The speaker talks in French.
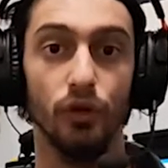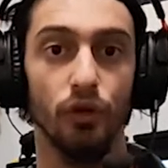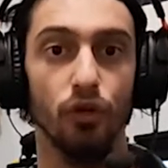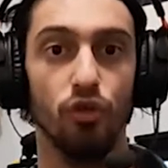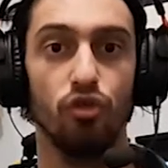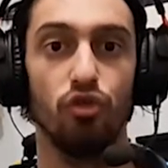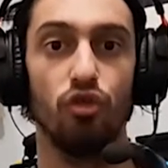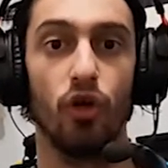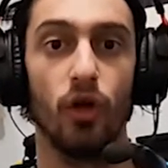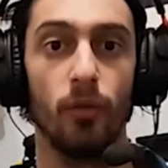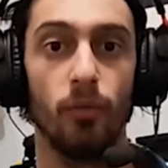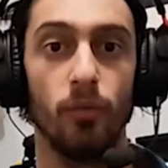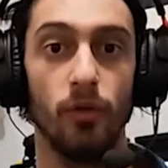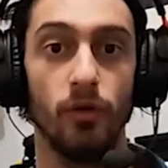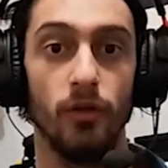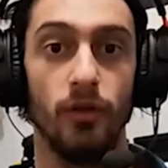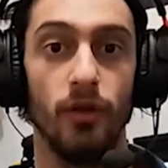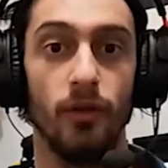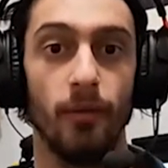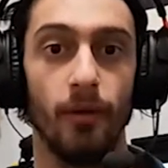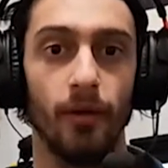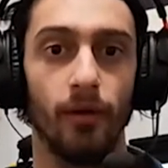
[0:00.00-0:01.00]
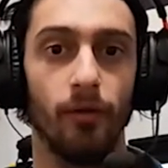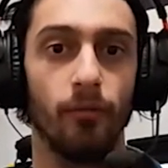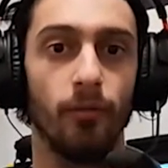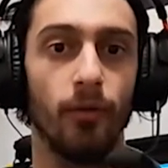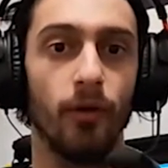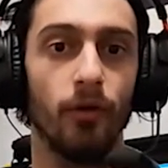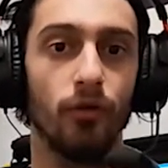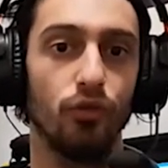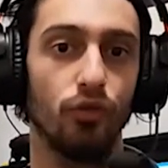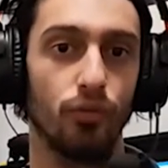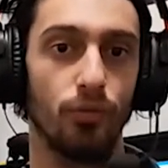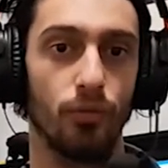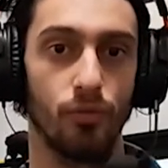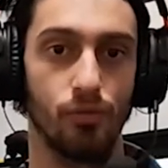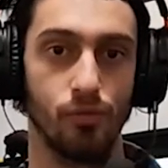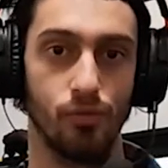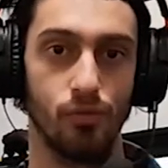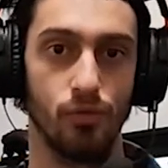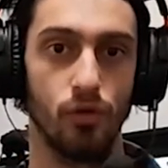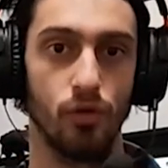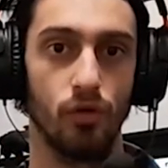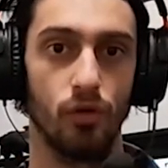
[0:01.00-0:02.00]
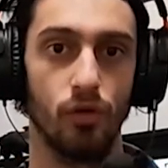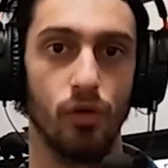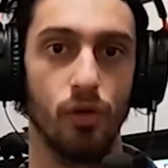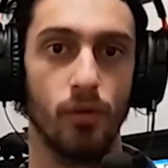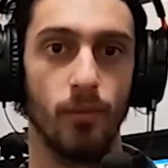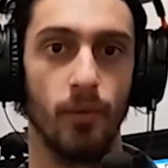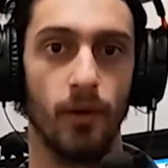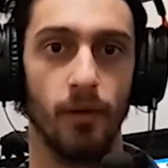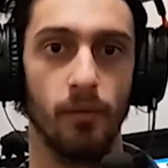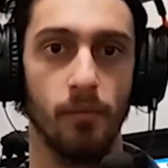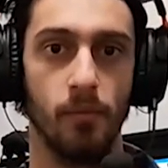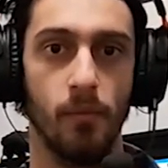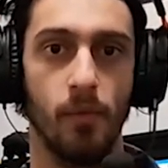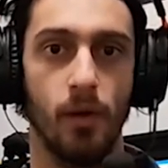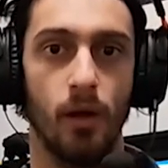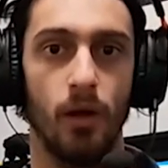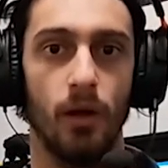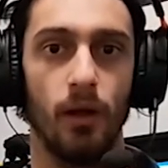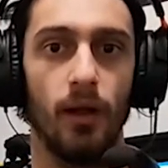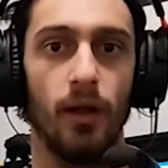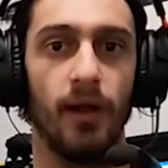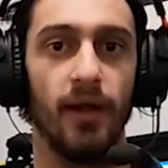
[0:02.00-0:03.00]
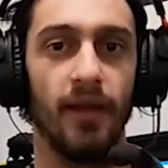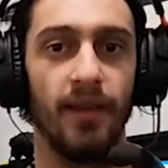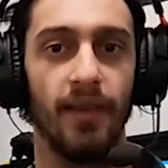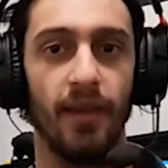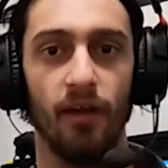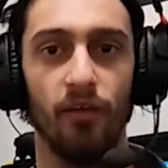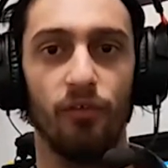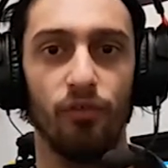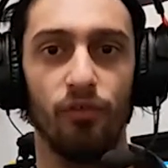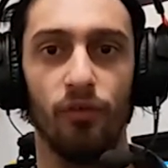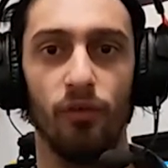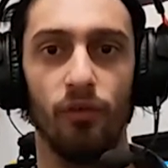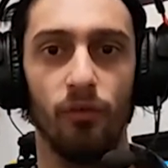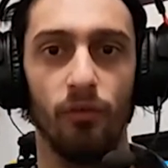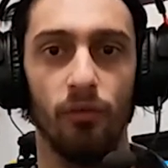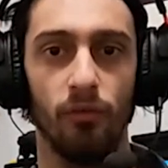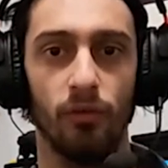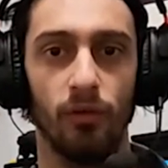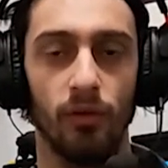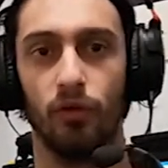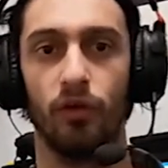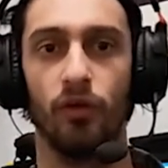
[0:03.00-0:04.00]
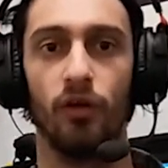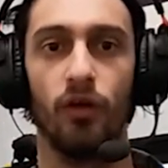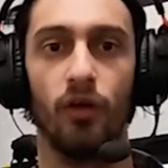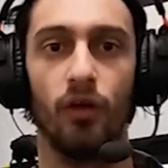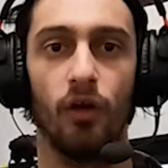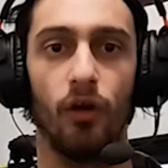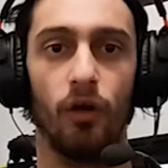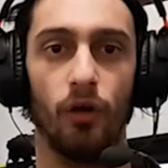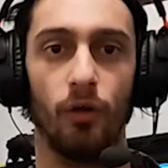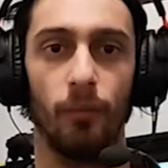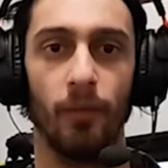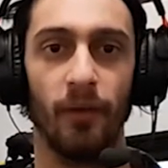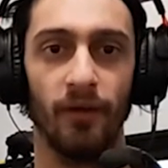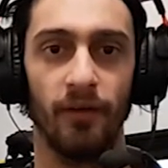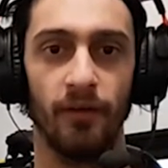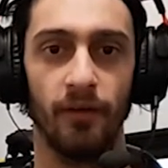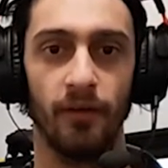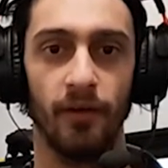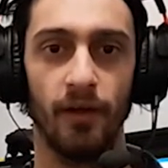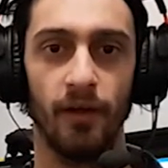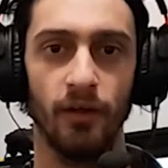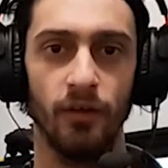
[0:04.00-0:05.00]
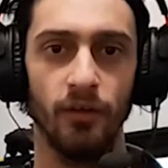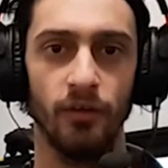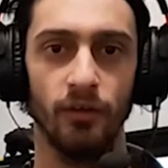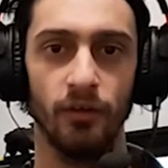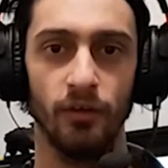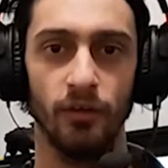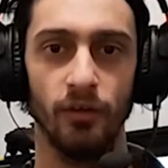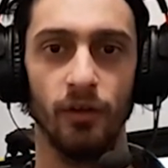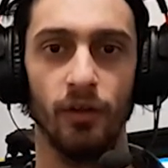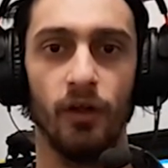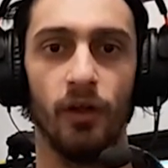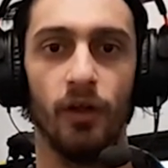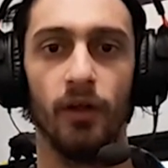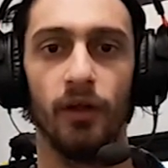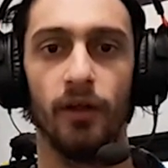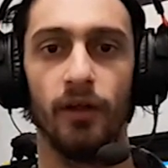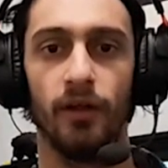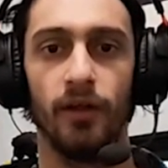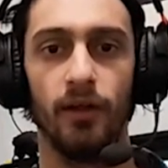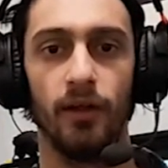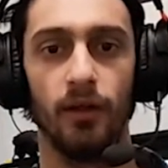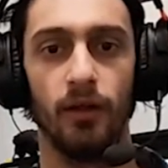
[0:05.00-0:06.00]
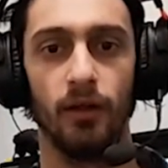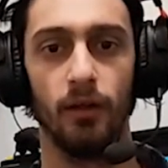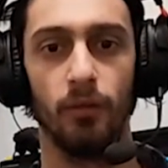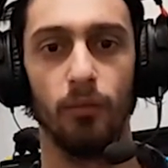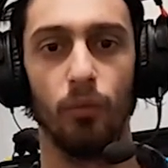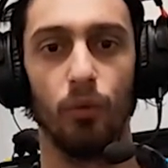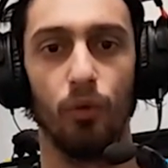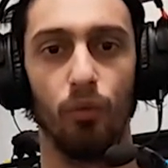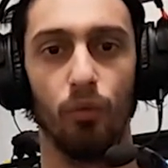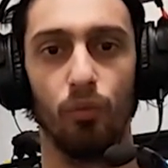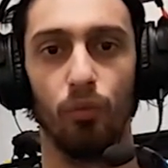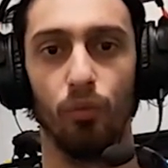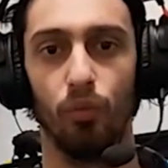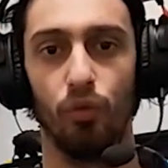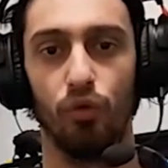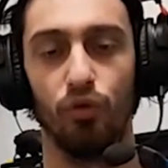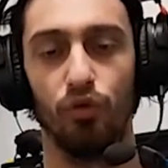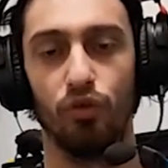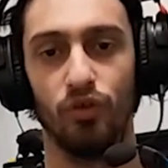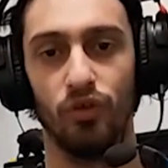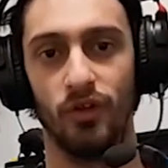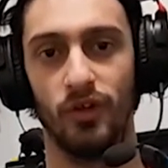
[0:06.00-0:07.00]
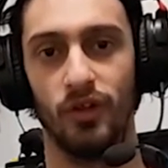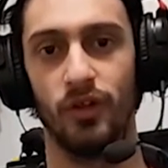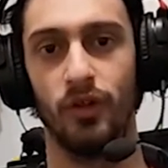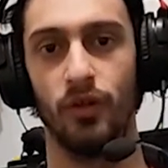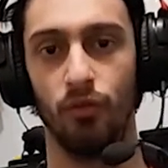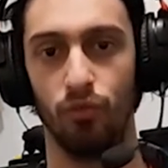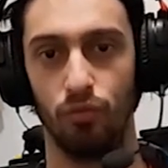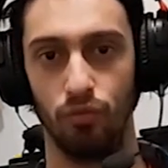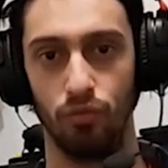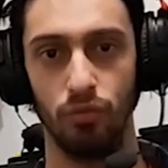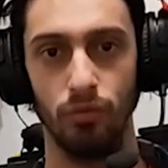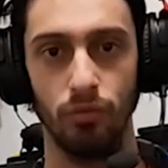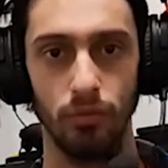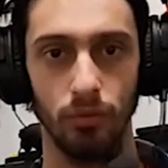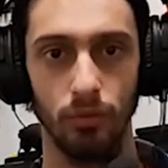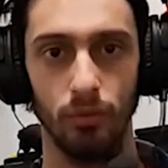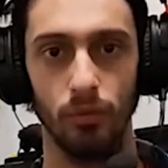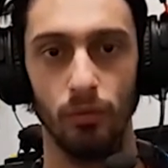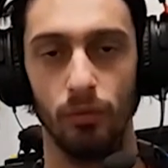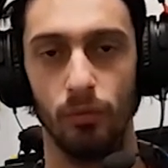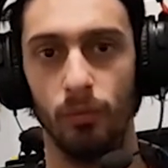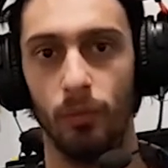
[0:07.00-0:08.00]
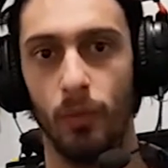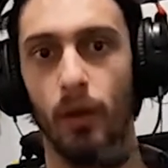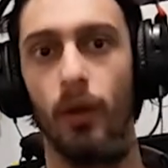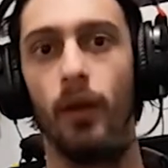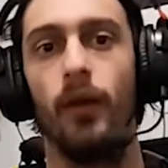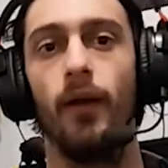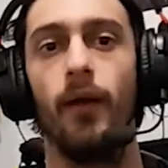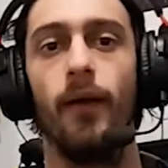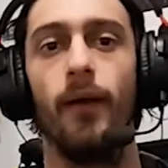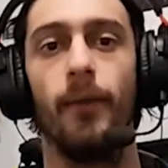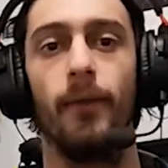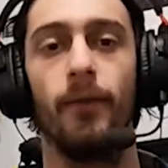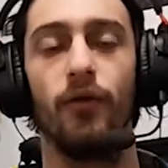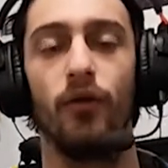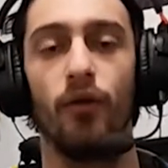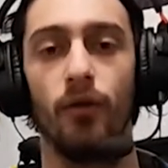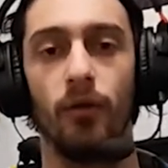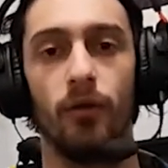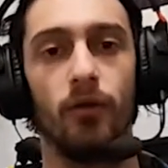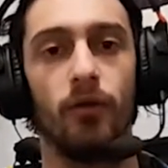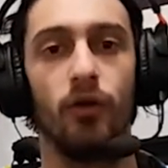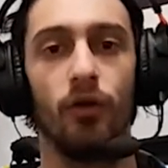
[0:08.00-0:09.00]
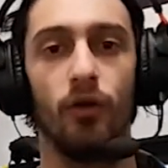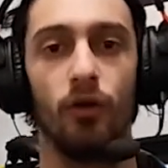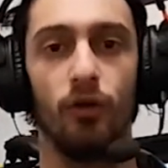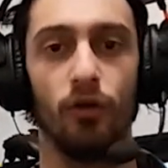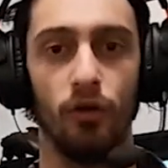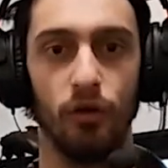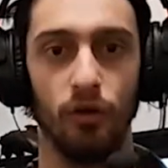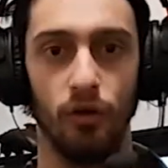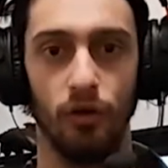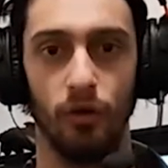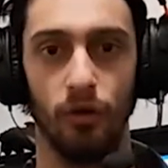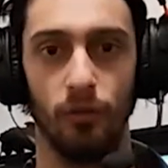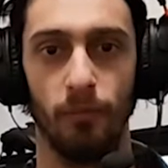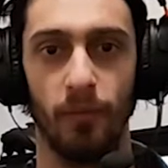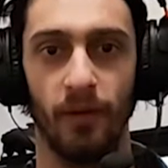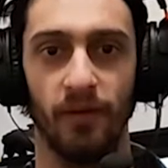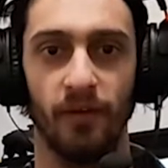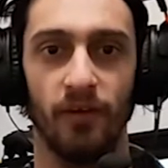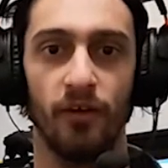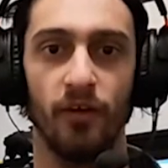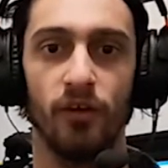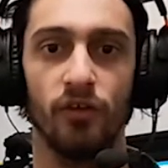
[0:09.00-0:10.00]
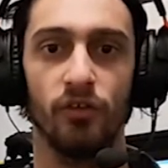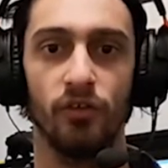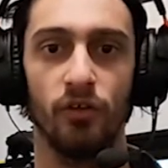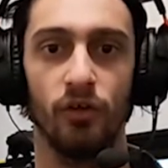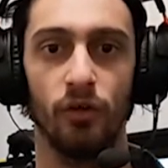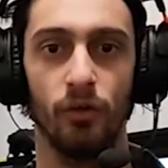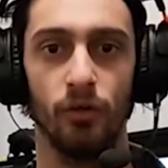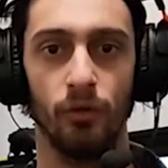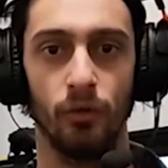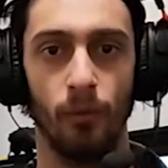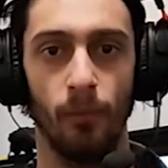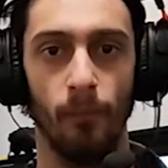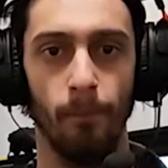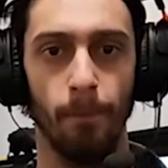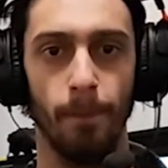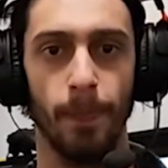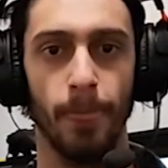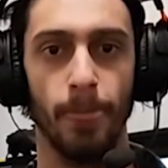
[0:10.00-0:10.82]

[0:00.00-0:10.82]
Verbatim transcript: je dirais pas l'idée principale, je faut vous dire de même. Dans le fond, c'est un personnage qui, bon, moi je sais que c'est vous, mais c'est le personnage a un nom,